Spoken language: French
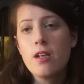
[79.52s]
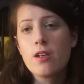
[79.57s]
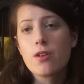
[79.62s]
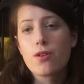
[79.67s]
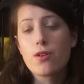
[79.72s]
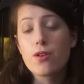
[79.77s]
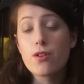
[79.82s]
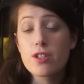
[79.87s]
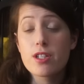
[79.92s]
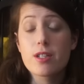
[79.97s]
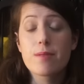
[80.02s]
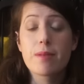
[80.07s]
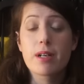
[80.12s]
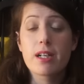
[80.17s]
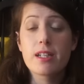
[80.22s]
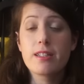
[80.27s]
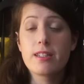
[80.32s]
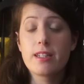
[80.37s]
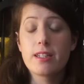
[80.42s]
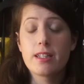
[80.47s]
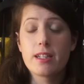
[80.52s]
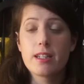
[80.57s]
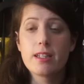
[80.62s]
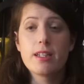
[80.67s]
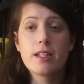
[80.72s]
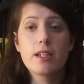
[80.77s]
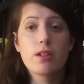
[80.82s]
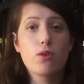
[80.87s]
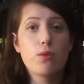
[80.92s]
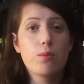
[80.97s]
que j'aimerais cette
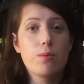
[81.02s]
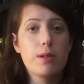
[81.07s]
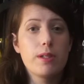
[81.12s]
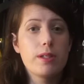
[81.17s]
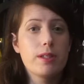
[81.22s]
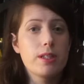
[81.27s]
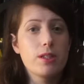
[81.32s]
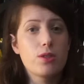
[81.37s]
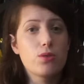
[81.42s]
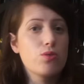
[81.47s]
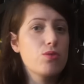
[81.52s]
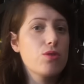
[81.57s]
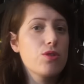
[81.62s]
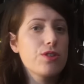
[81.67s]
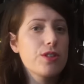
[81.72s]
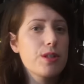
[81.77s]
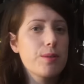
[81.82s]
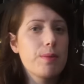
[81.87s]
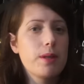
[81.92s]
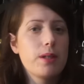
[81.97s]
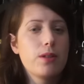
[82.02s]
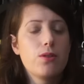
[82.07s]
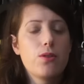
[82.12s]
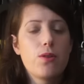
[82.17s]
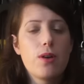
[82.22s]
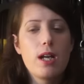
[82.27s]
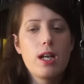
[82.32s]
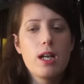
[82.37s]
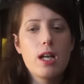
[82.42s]
année compléter sous le sapin de Noël